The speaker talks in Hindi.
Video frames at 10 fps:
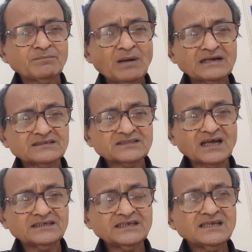
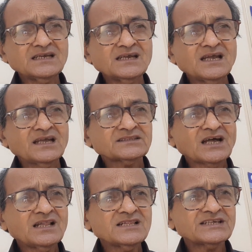पाकिस्तान के
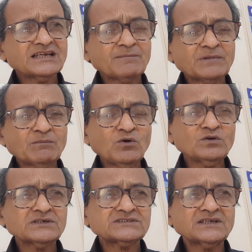थल सेना
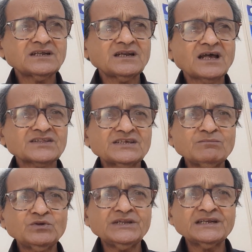प्रमुख जनरल असीम
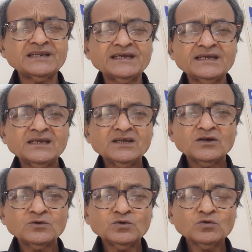मुनीर ने
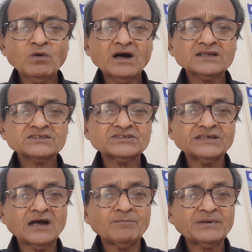गुरुवार 6
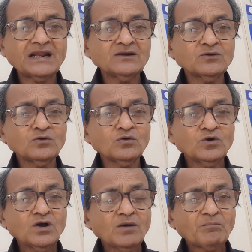अप्रैल को
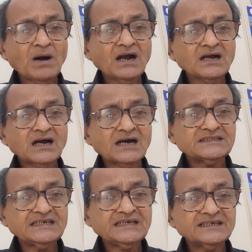पाक
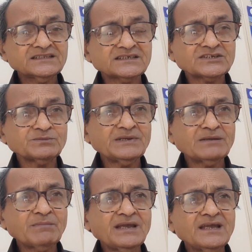अधिकृत कश्मीर
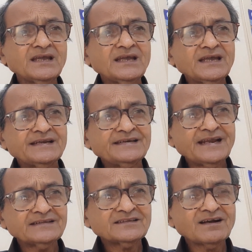में
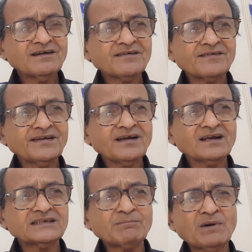नियंत्रण रेखा
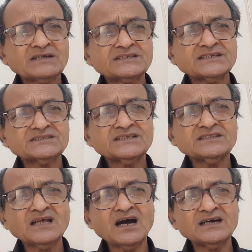के पास
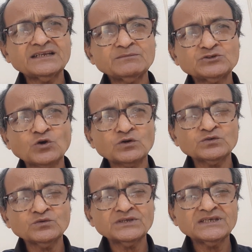स्थित अग्रिम
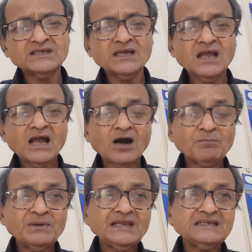चौकियों की
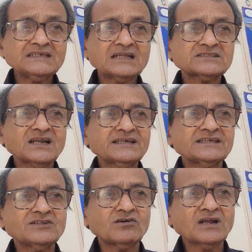अपनी यात्रा के
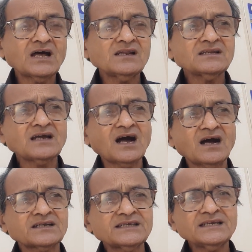दौरान
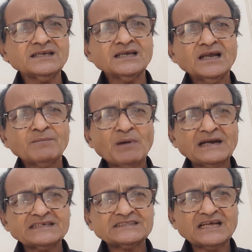कहा कि
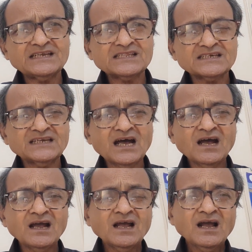पाकिस्तानी सेना
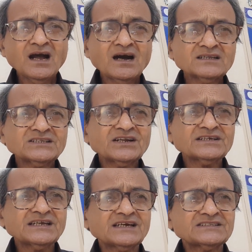हर तरह
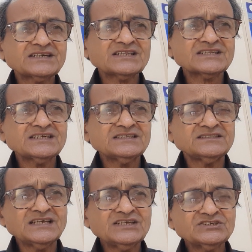के खतरे से
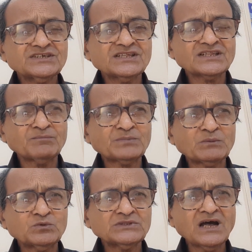देश की
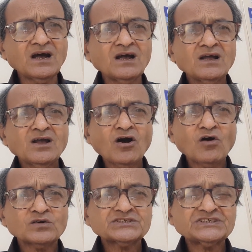संप्रभुता
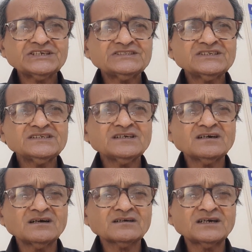और क्षेत्रीय
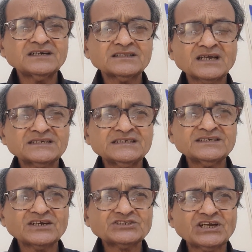अखंडता की
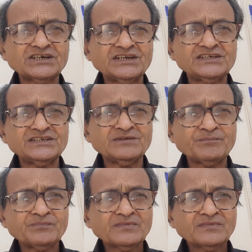रक्षा करेगी